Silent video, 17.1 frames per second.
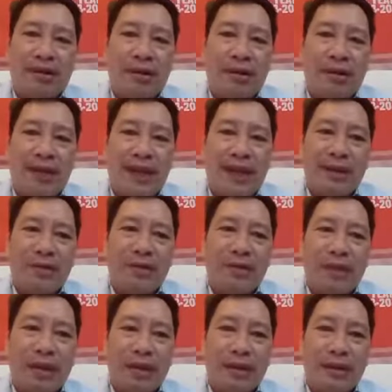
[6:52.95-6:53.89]
con kháng
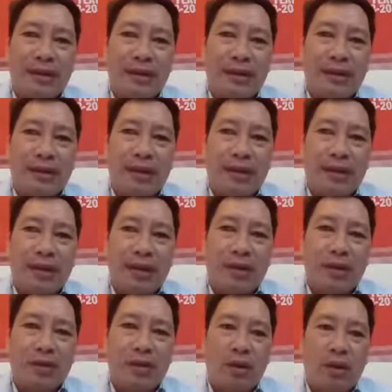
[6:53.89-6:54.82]
khuẩn những cái con
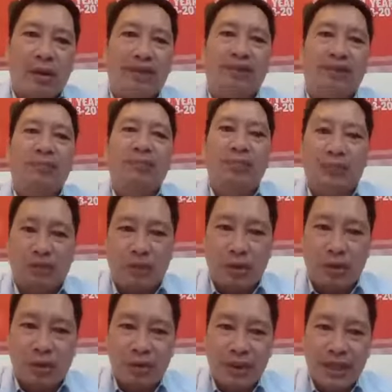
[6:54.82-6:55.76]
lợi khuẩn ở trong đường
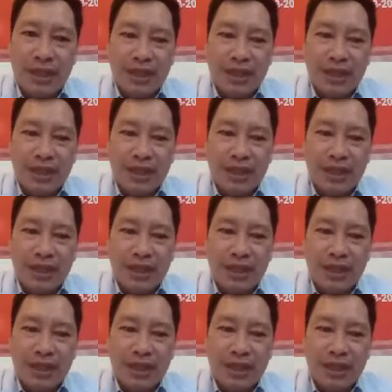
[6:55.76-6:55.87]
ruột